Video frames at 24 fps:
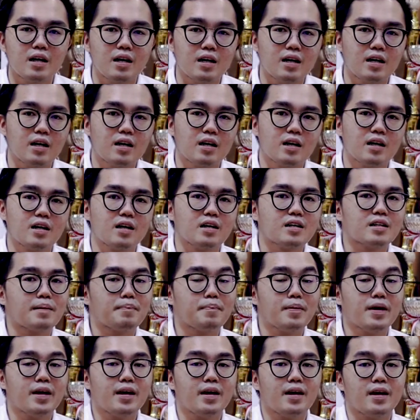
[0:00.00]
uh,
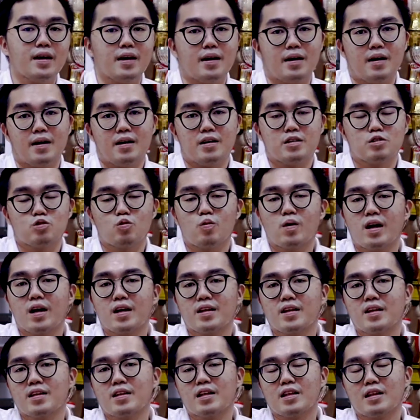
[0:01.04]
tapi
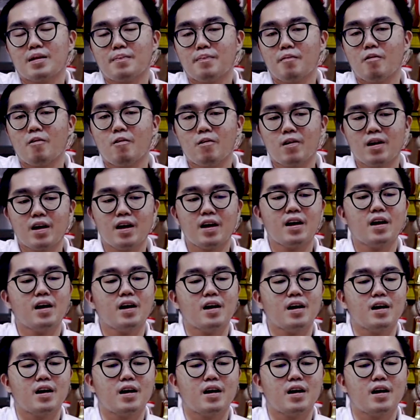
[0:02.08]
suaranya tetap oke okay,